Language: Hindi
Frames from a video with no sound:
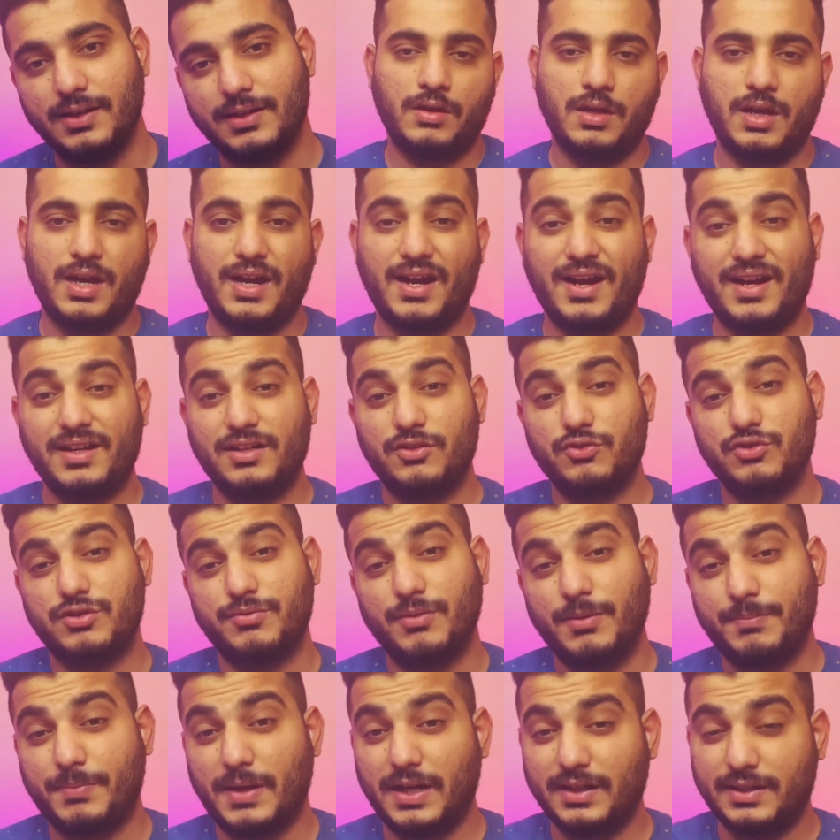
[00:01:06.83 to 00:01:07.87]
एंड उसमें
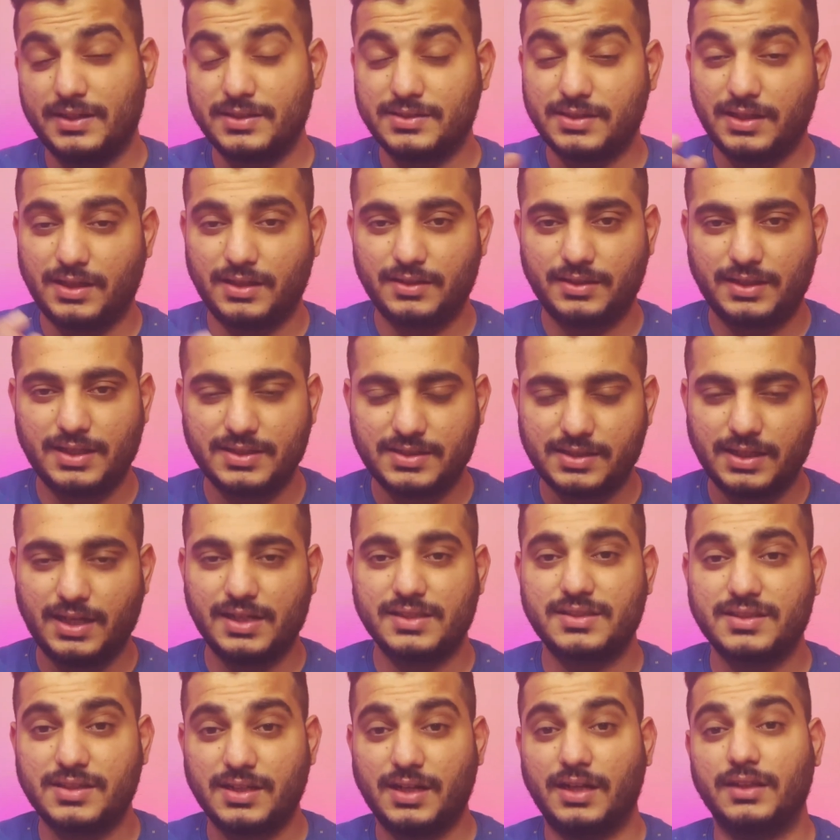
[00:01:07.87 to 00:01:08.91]
पाकिस्तान के साथ
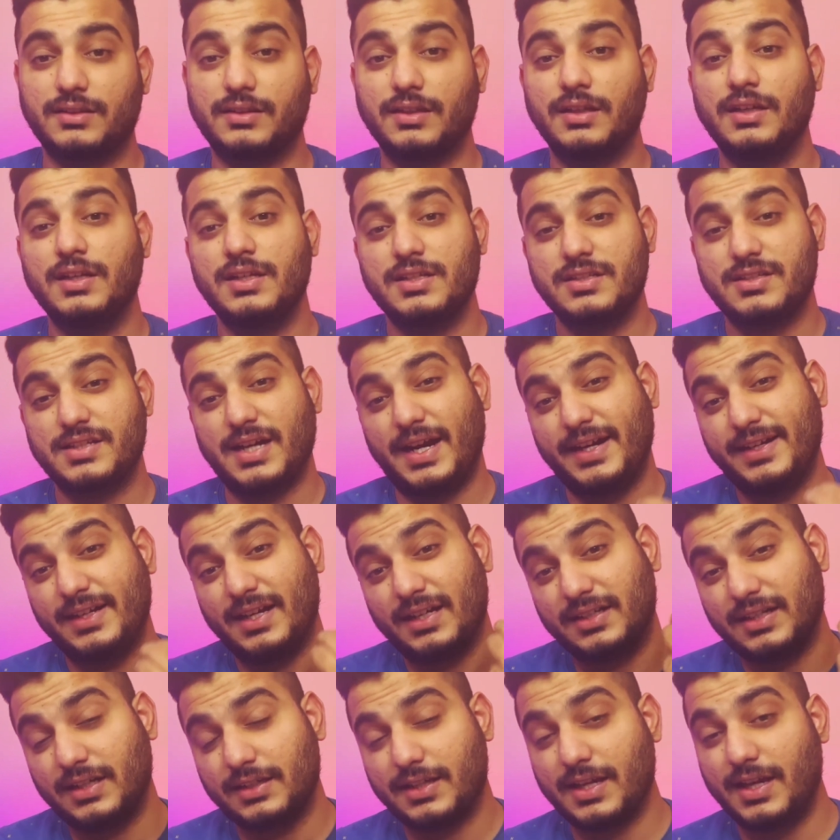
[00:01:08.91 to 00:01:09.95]
साथ चाइना का
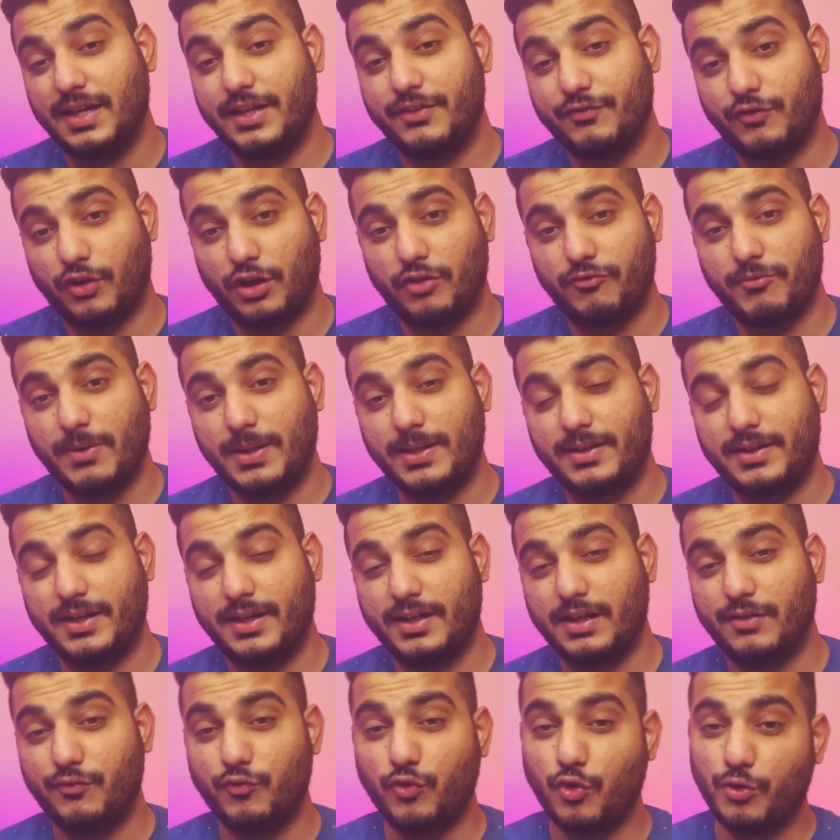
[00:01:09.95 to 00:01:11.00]
क्या इन्वॉल्वमेंट रहेगा
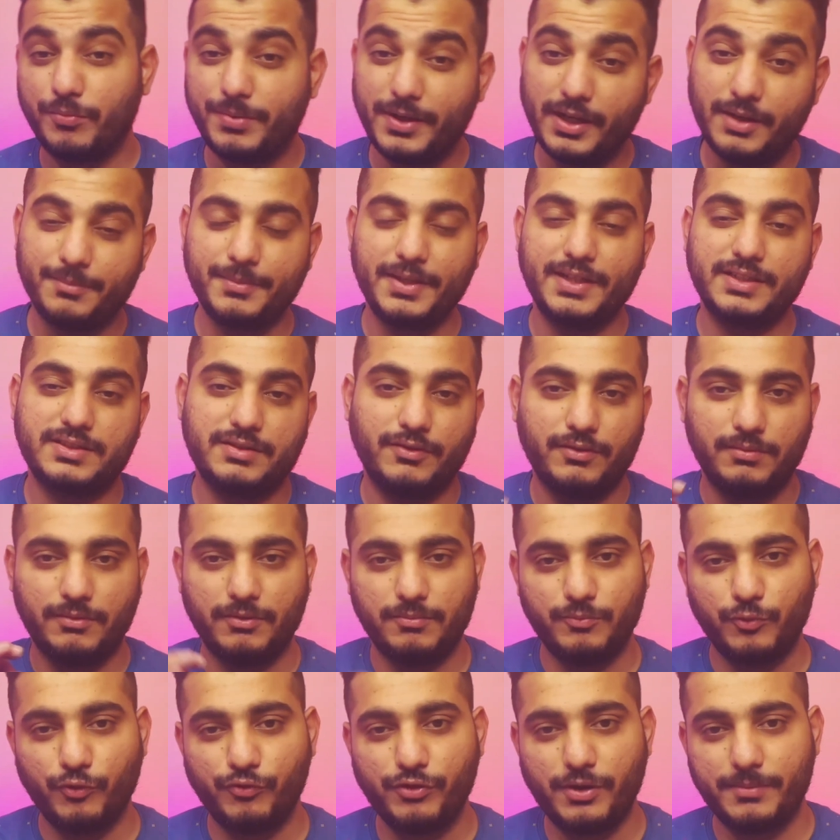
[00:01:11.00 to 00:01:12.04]
वो भी हमें इस
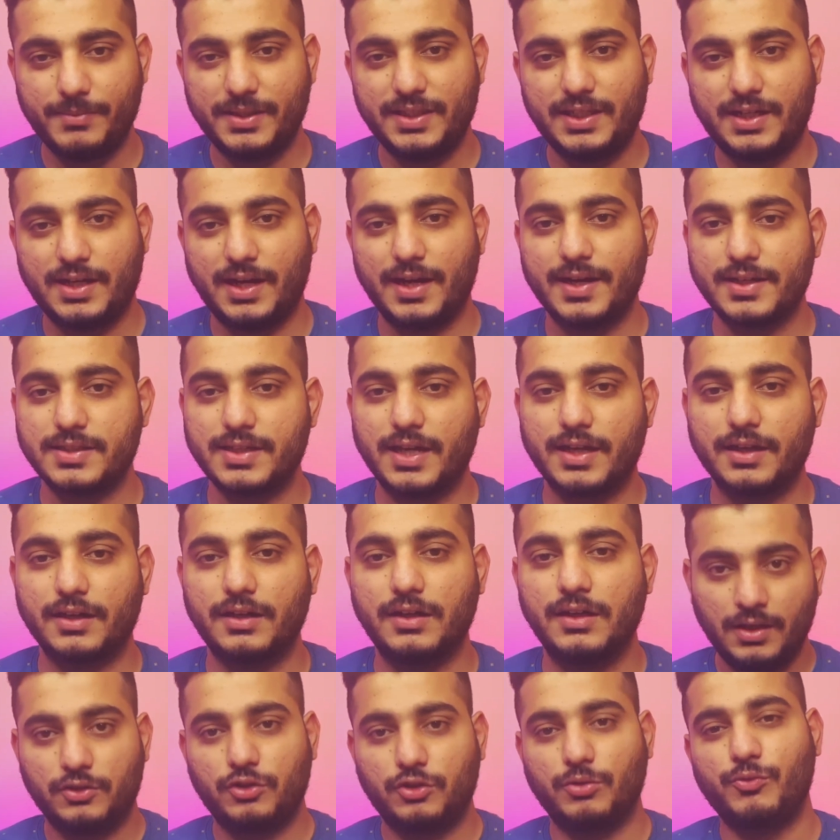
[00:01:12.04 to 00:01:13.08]
मूवी में दिखाया जाएगा
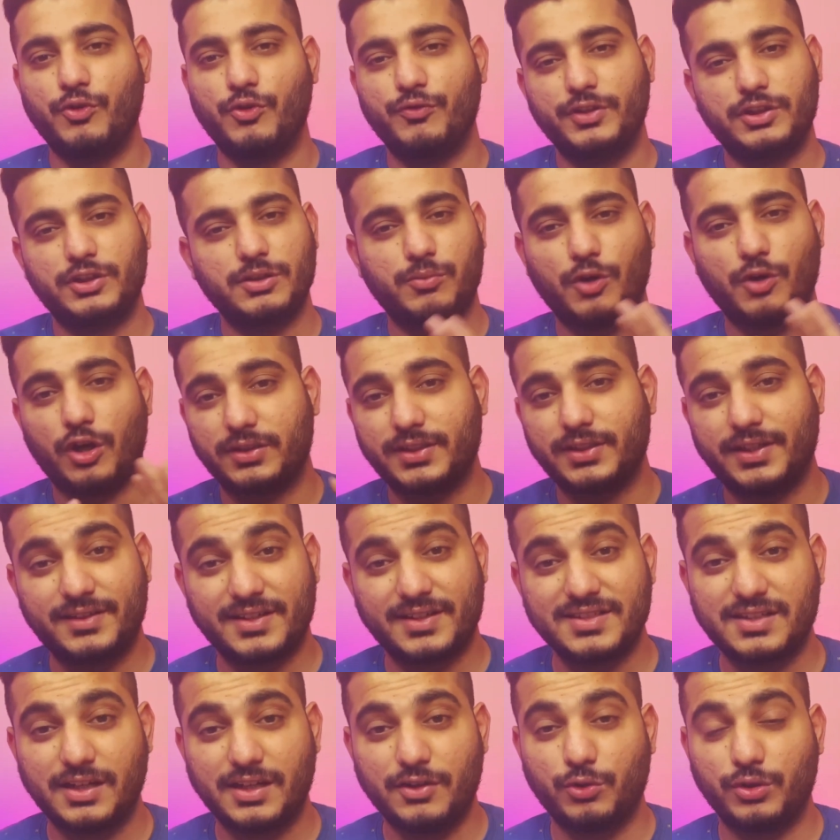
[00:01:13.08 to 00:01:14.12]
तो मूवी तो बहुत
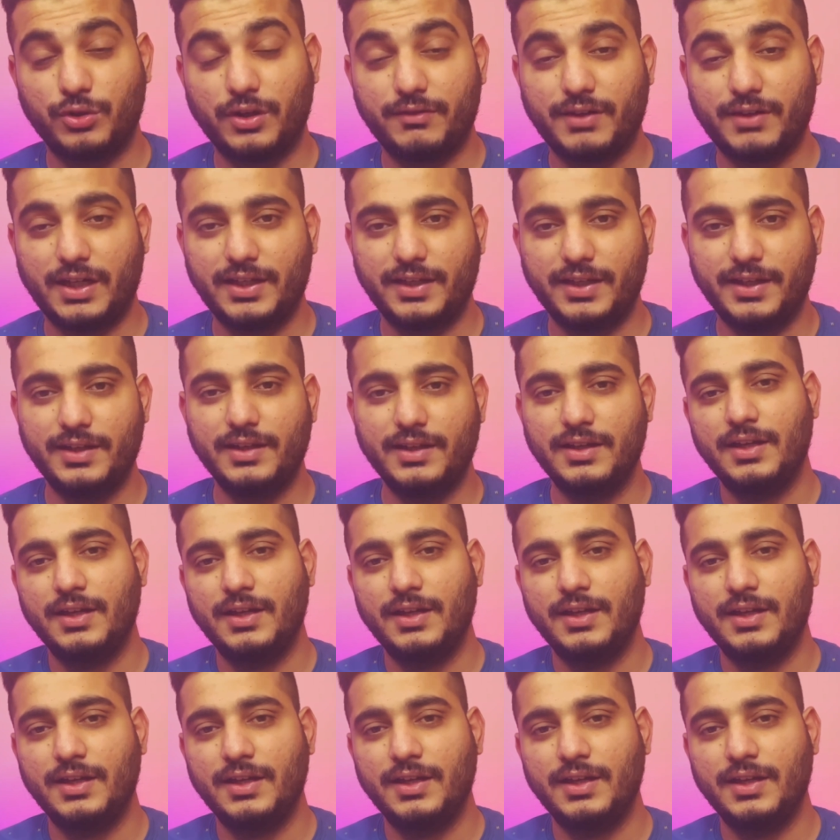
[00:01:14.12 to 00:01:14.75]
इंटरेस्टिंग होने वाली है